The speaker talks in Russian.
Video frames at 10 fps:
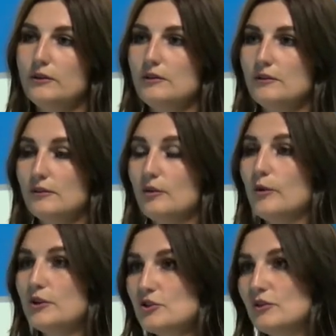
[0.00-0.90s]
выполнение
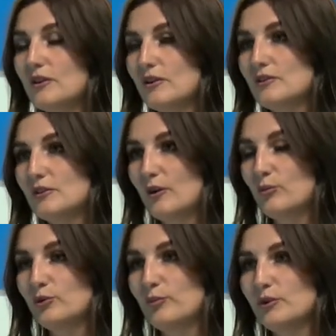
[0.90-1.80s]
домашних каких-то
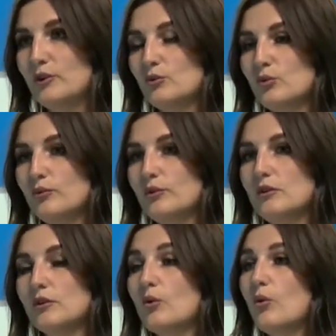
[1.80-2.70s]
работ,
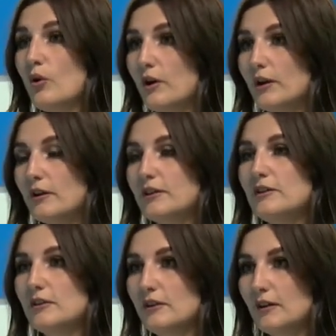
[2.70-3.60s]
подготовки к ОГЭ, к
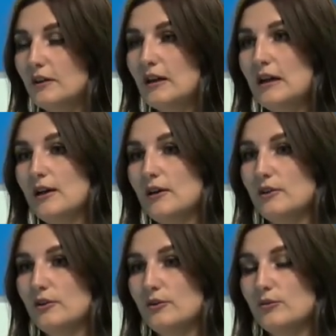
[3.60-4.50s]
ЕГЭ,
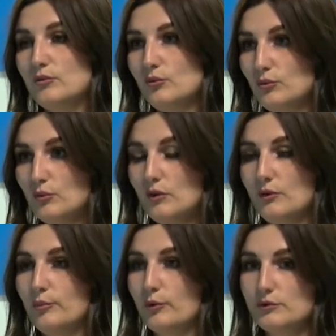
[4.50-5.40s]
э, ну
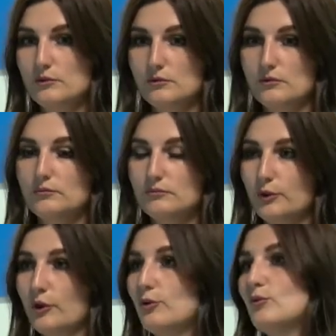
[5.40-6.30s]
или просто
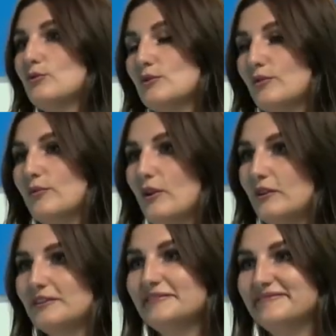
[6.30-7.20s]
подготовить реферат.